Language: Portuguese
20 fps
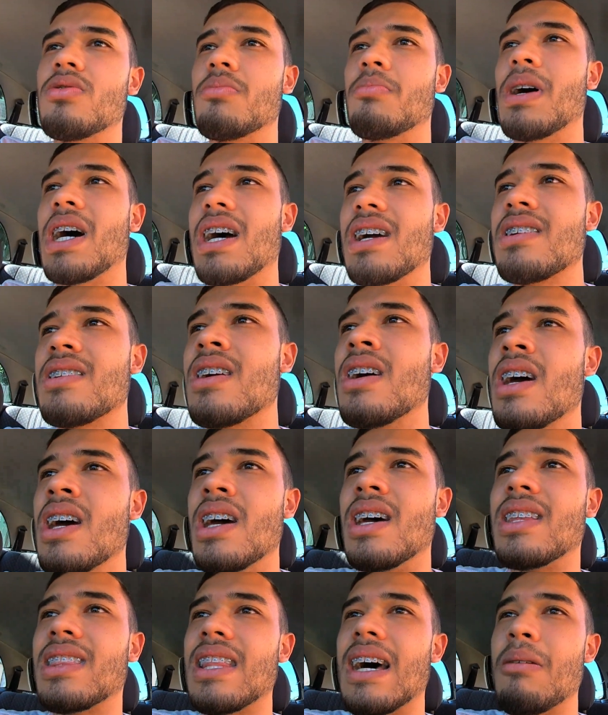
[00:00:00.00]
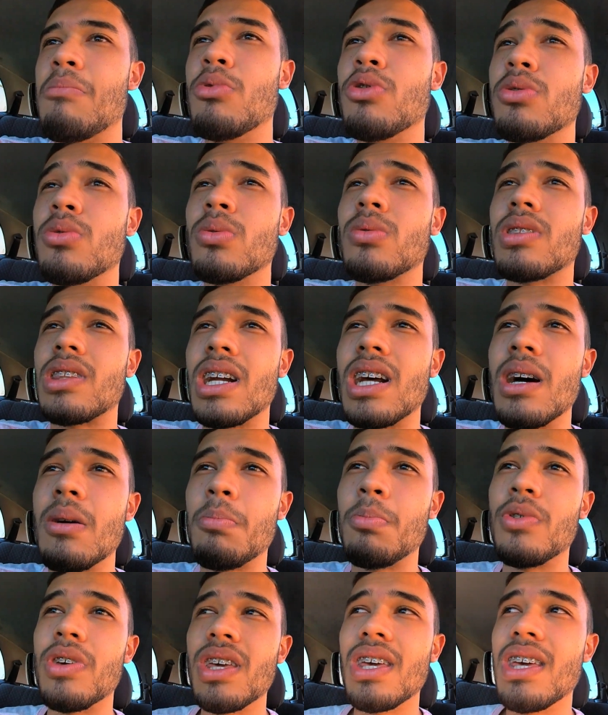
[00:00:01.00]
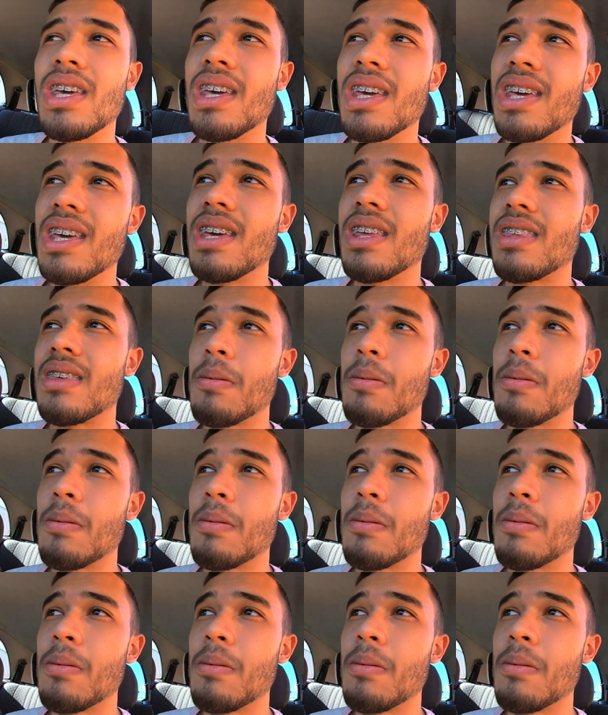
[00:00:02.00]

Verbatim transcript: de imagem dá muito trampo e,